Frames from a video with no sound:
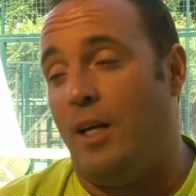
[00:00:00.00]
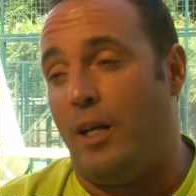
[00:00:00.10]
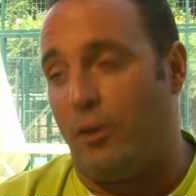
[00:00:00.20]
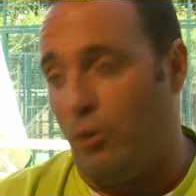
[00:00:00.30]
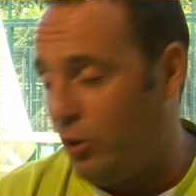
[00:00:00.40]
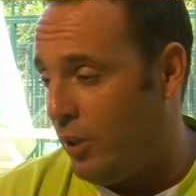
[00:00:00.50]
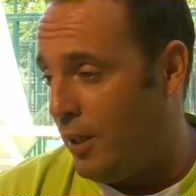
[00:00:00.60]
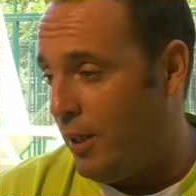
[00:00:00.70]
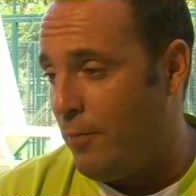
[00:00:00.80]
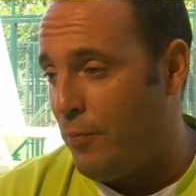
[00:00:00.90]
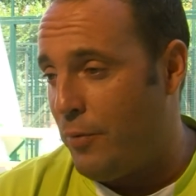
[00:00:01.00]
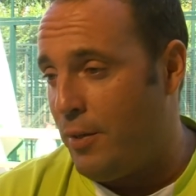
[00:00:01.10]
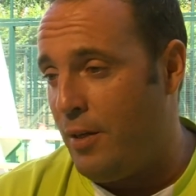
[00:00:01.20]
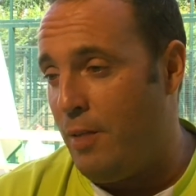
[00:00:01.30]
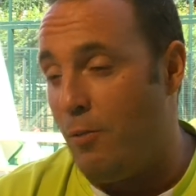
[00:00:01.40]
La Rosa,
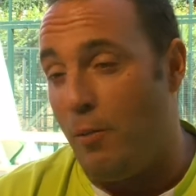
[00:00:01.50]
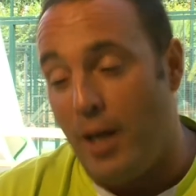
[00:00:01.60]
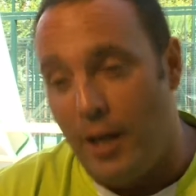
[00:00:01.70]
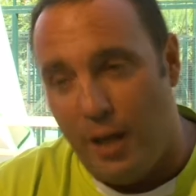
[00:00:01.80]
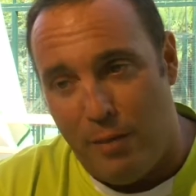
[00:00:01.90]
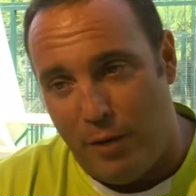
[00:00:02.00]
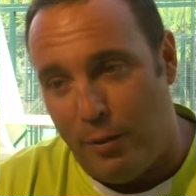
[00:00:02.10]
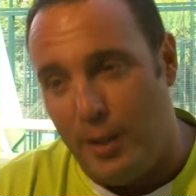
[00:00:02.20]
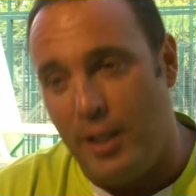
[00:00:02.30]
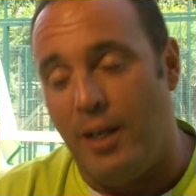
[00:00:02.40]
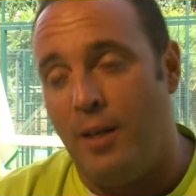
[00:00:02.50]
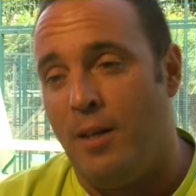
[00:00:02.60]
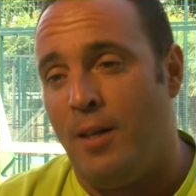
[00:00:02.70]
Inmobiliaria Gran Marbella,